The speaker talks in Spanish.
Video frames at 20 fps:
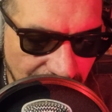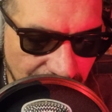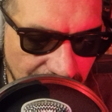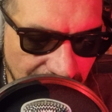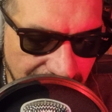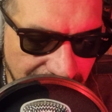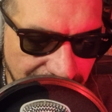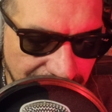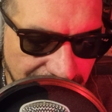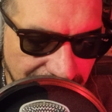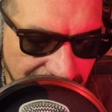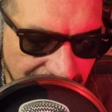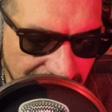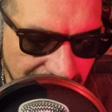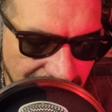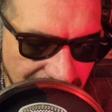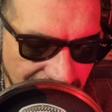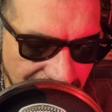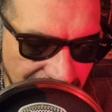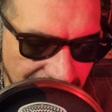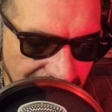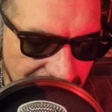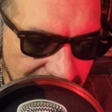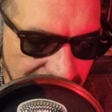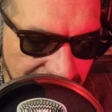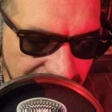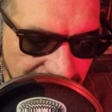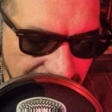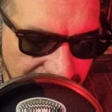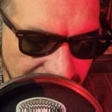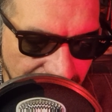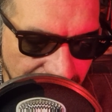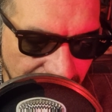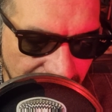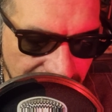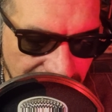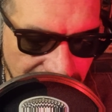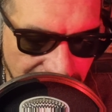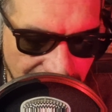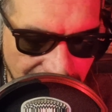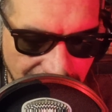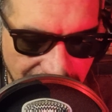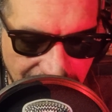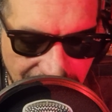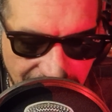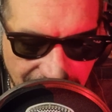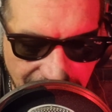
parecía que se iba a llevar